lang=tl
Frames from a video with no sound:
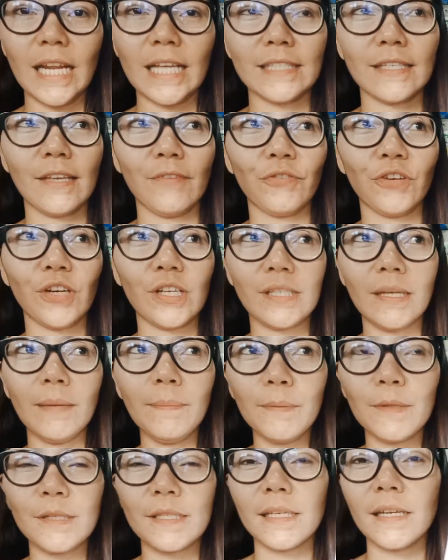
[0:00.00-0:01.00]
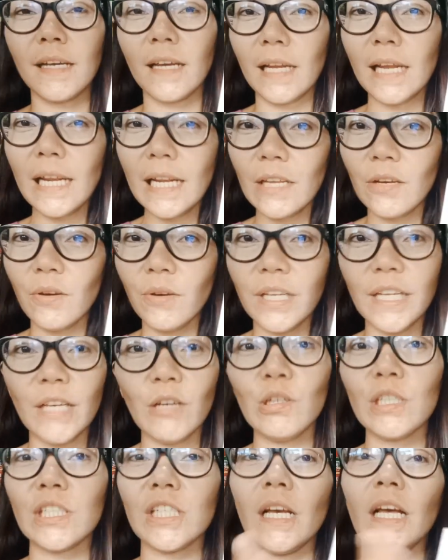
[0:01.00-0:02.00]
Let's say for example, sigarilyo, hindi
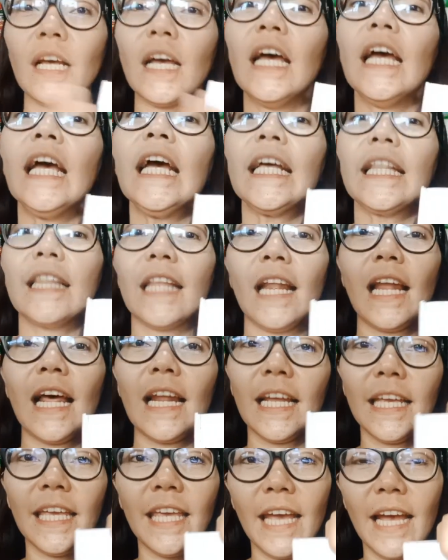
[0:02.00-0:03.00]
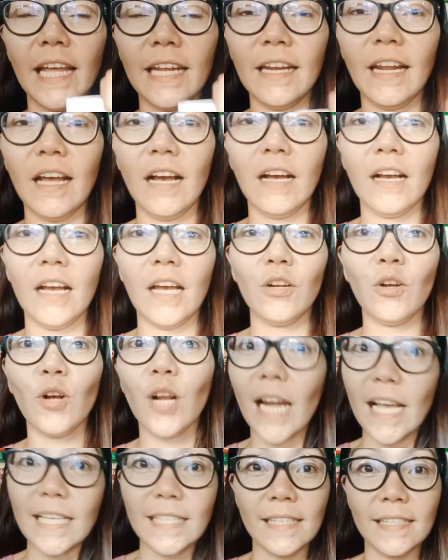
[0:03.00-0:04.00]
ko na siya nilalagyan ng anong
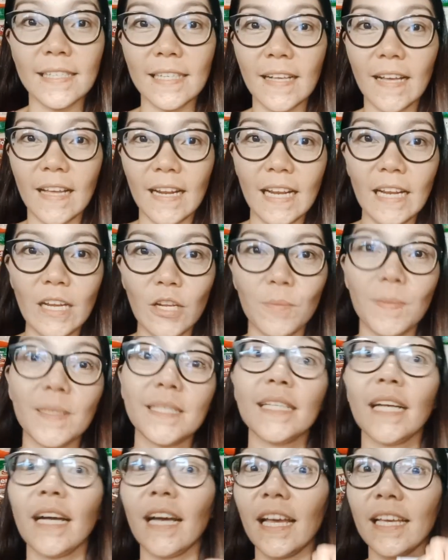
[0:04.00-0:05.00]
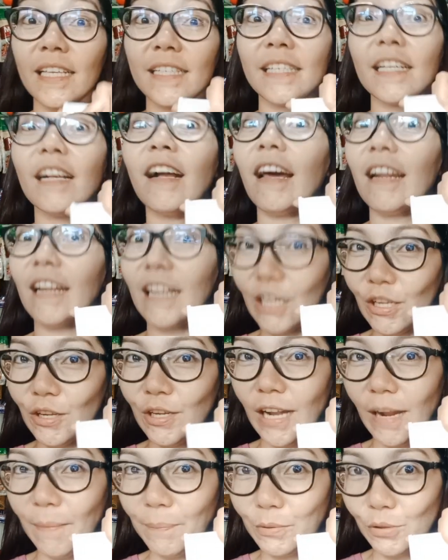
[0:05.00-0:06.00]
klaseng sigarilyo. Basta kahit sigarilyo
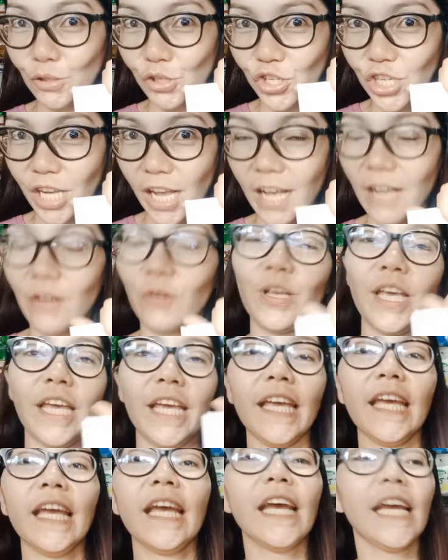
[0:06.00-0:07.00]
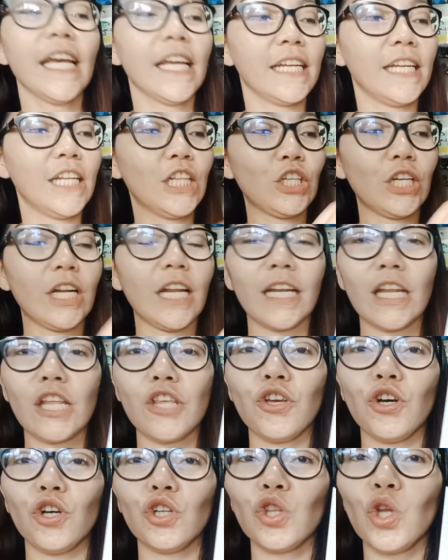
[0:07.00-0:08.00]
na po siya. Okay? Dito na
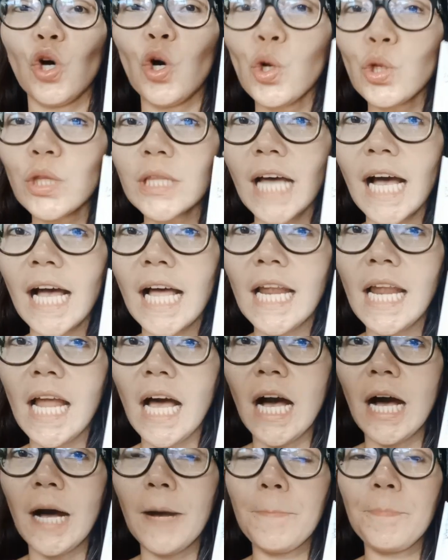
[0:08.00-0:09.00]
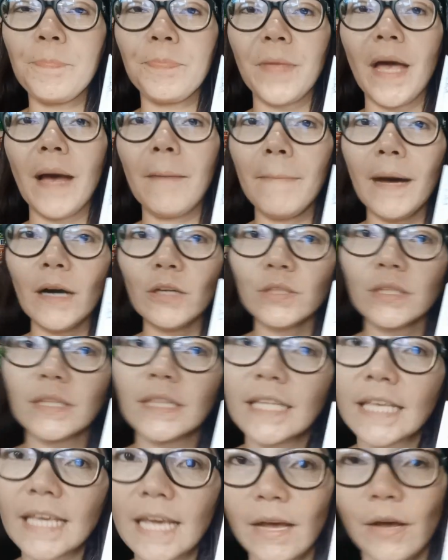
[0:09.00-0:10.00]
rin yung total um, amount
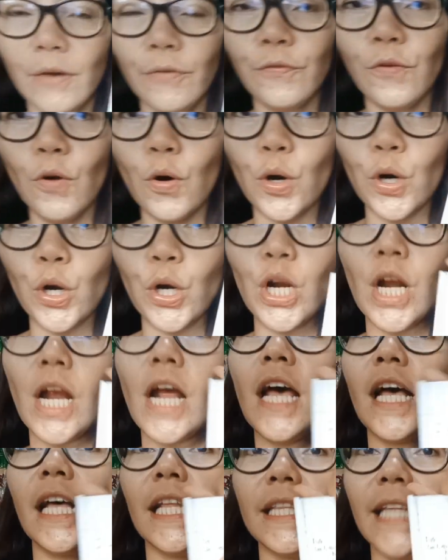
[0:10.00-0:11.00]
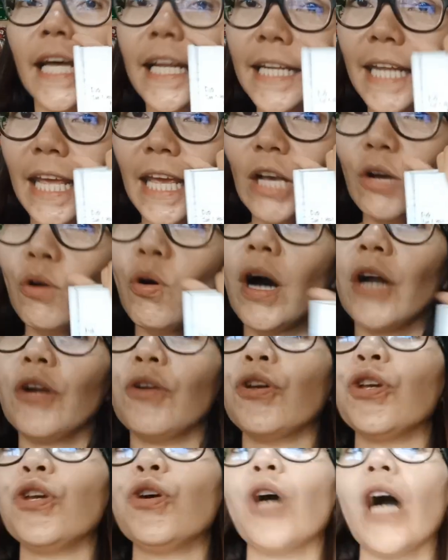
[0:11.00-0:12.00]
niya for the day kung
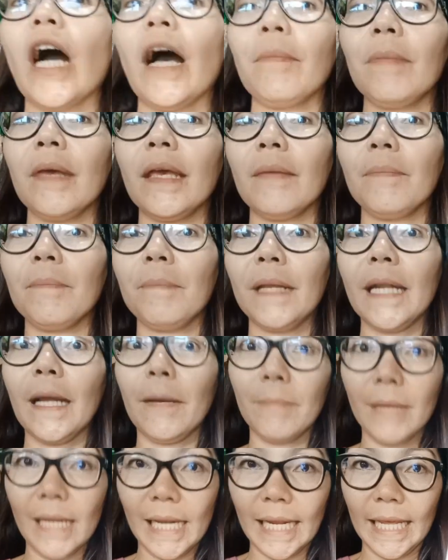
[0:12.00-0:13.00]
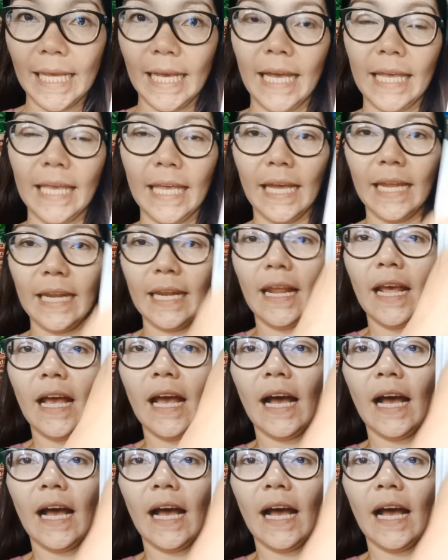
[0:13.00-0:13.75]
ano yung aming pinamili. Ayan.